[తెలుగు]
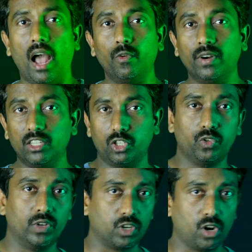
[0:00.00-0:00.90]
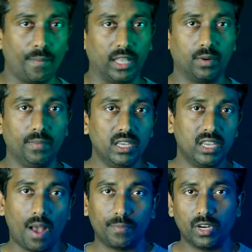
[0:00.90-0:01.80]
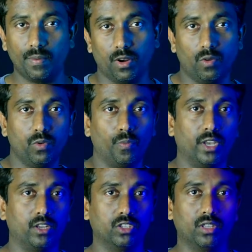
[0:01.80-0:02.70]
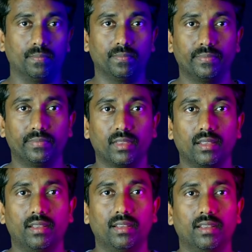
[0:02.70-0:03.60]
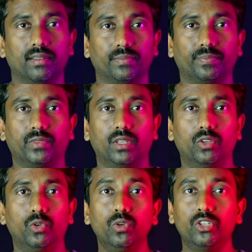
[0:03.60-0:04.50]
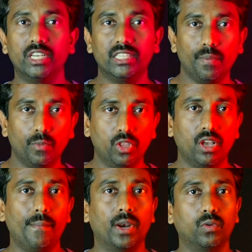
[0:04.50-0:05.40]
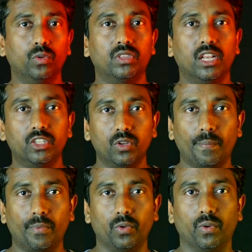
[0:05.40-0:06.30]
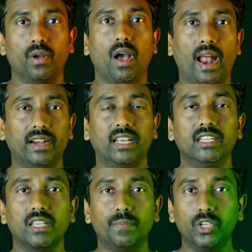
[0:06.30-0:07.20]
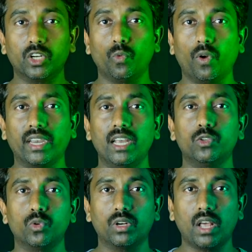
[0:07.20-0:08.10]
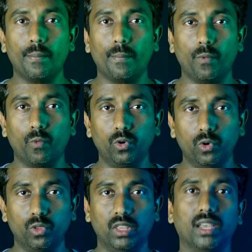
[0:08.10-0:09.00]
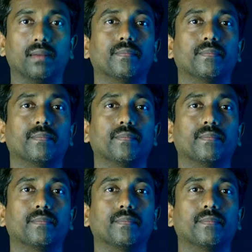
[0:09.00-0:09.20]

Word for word: అటువంటి సిచ్యువేషన్లో మాత్రమే ఈ ఆప్షన్ని మనం ఉపయోగిస్తాం షూట్ చేసే ముందుగా మనకు తెలిసినప్పుడు అంటే సబ్జెక్ట్ ఒకే చోట ఉంటుంది